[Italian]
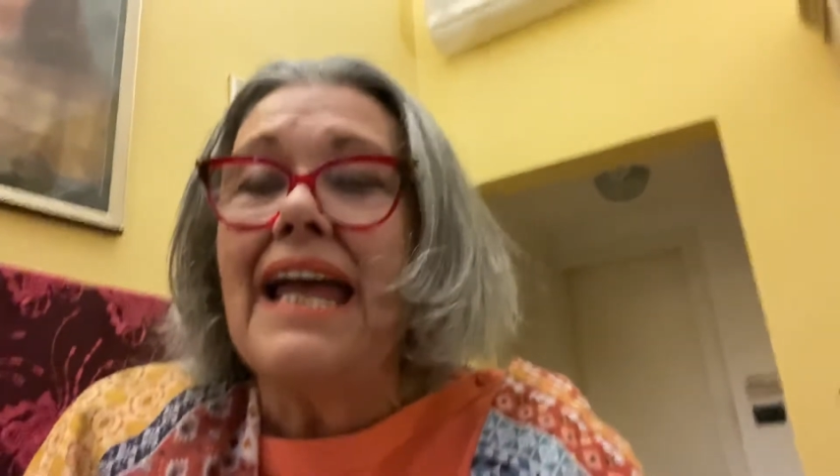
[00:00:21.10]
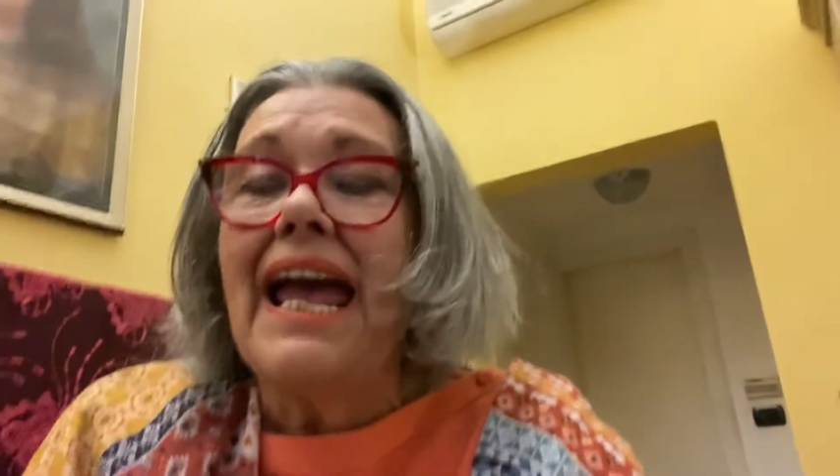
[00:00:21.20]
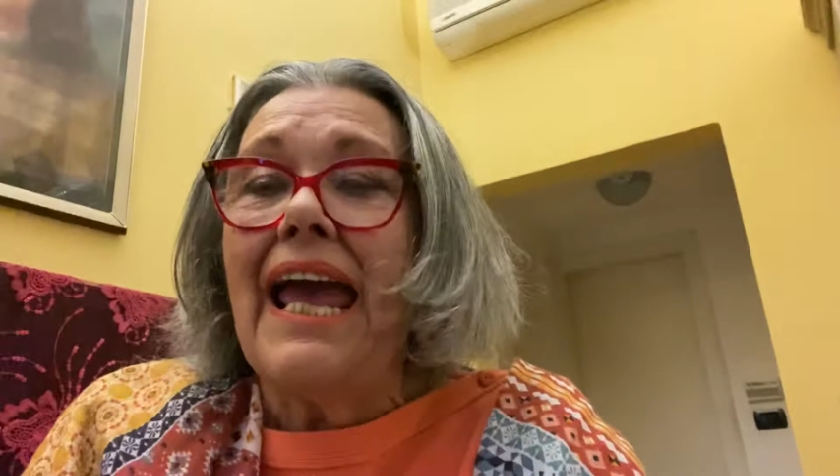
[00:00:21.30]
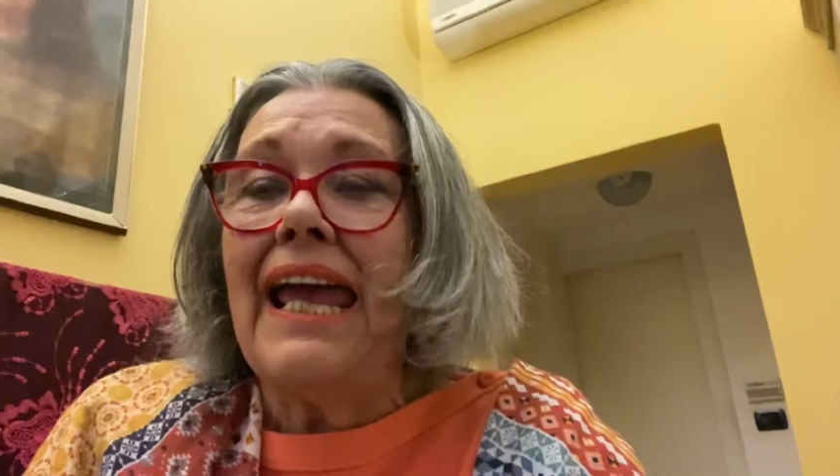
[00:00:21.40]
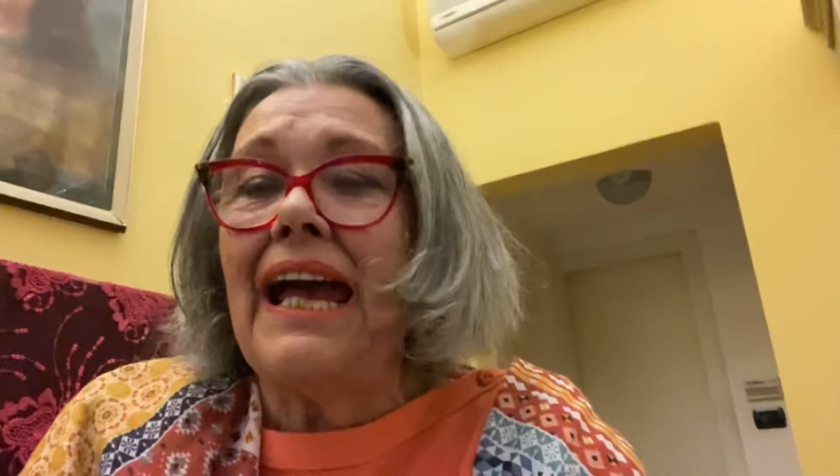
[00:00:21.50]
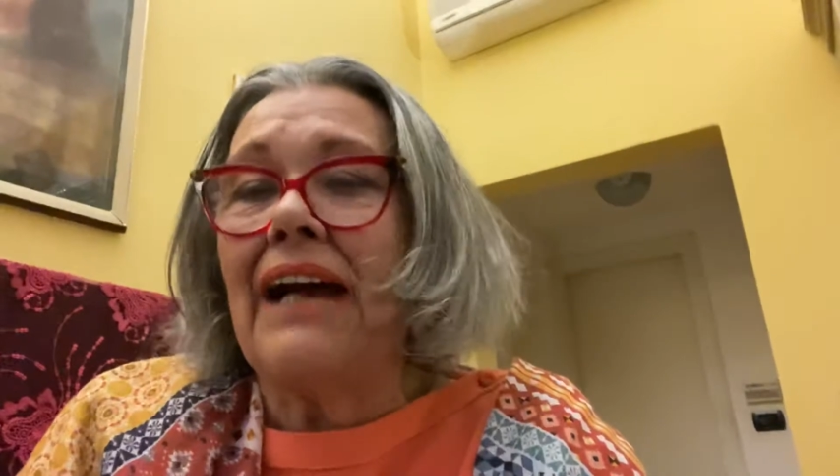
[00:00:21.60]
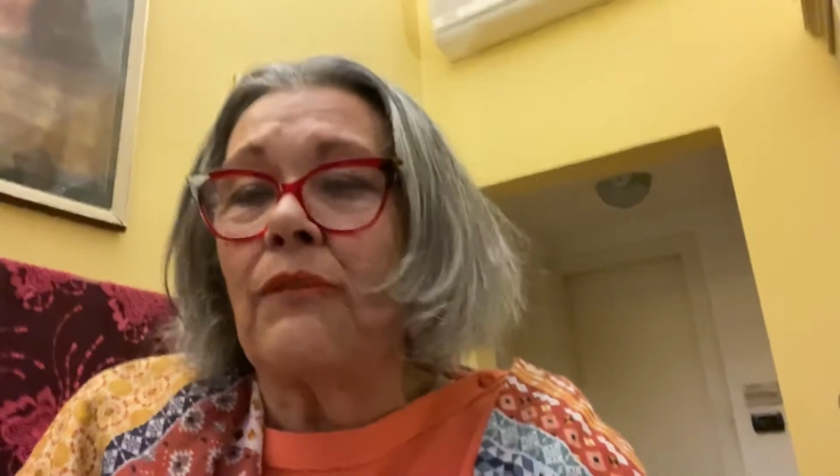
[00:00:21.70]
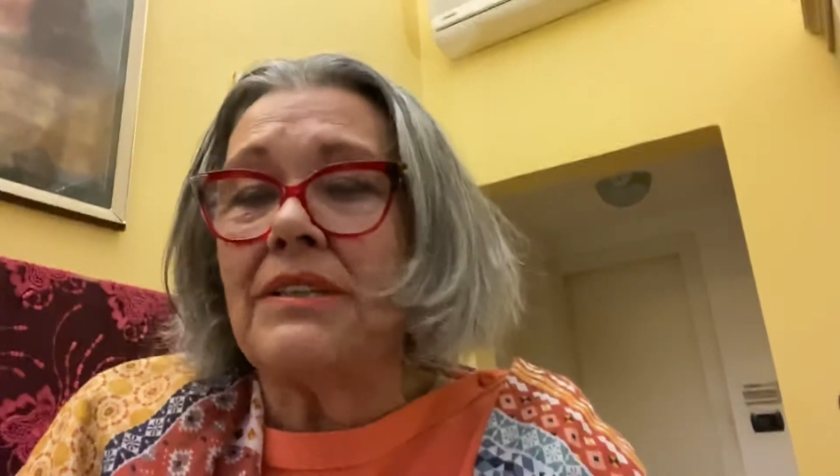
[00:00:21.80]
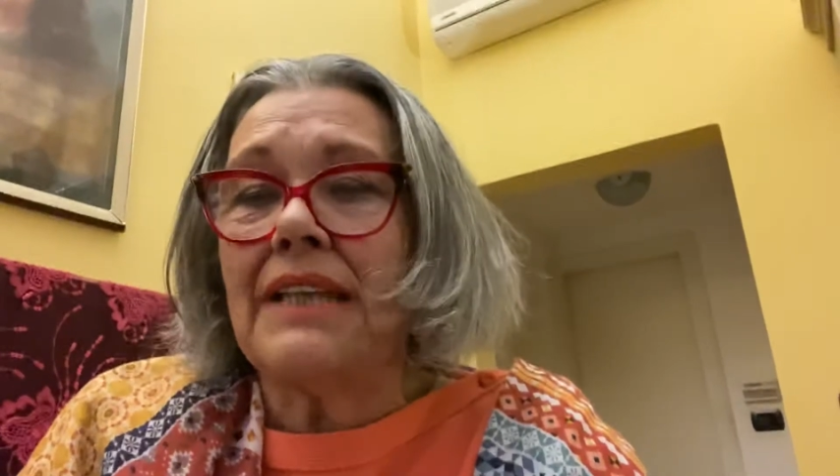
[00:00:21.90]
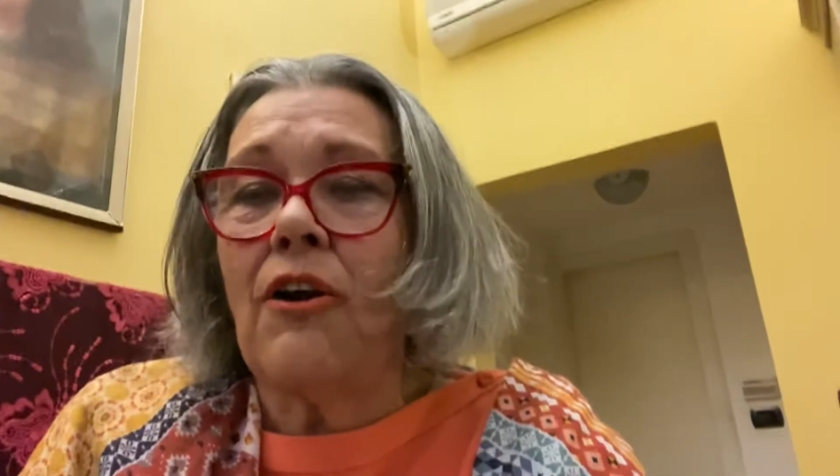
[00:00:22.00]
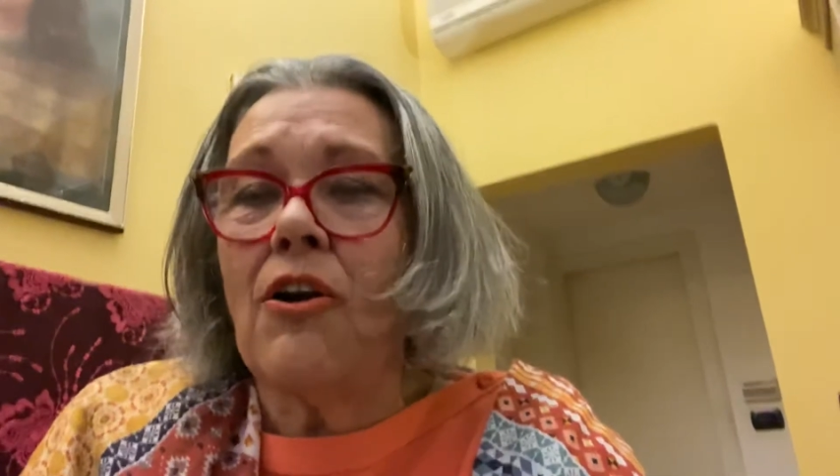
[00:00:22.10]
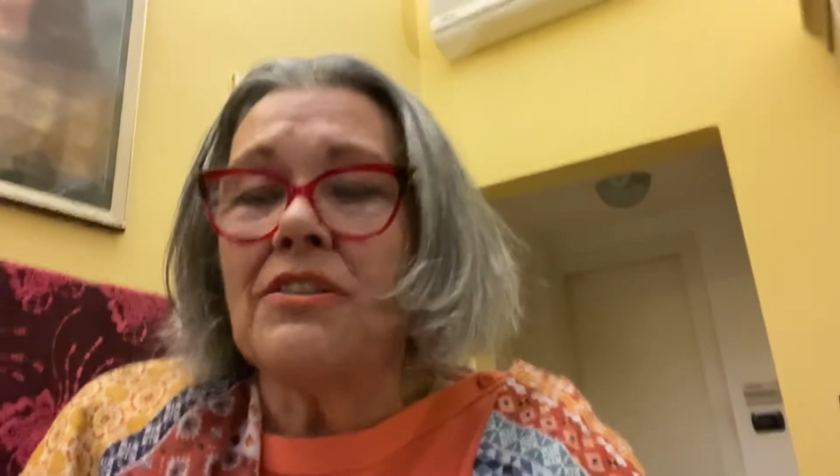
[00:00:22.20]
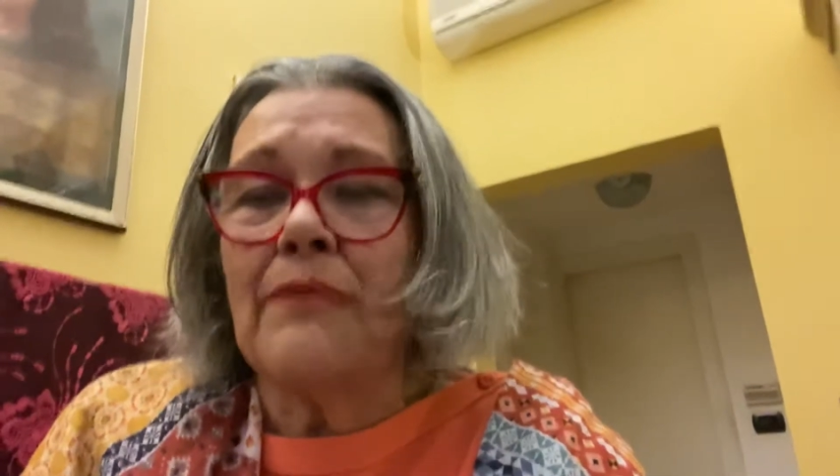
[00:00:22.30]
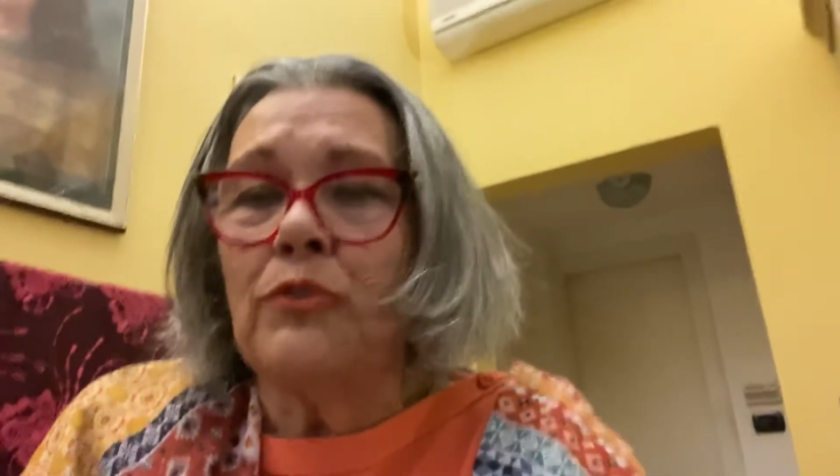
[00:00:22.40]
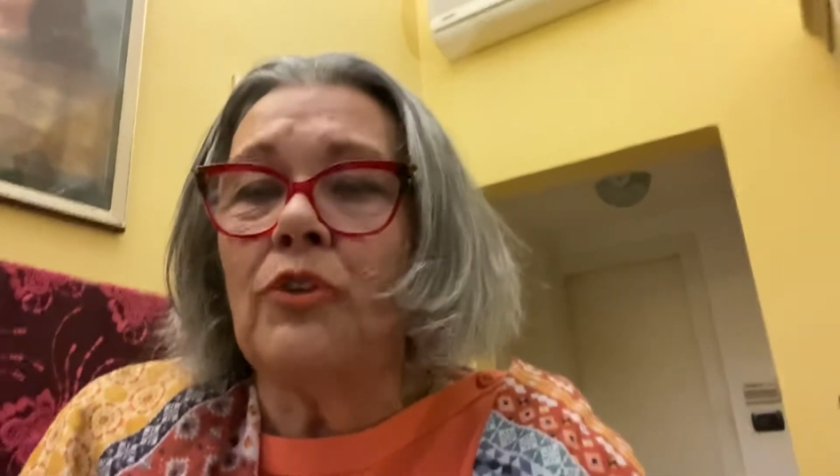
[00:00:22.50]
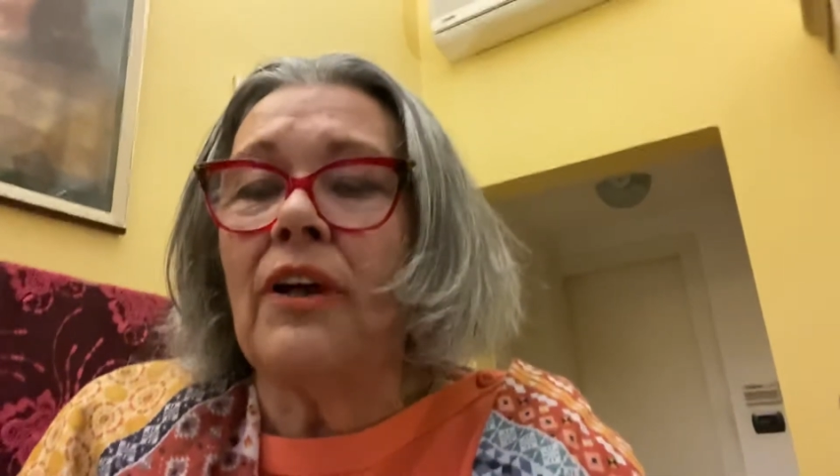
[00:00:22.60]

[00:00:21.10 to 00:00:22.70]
e questa cosa ha avuto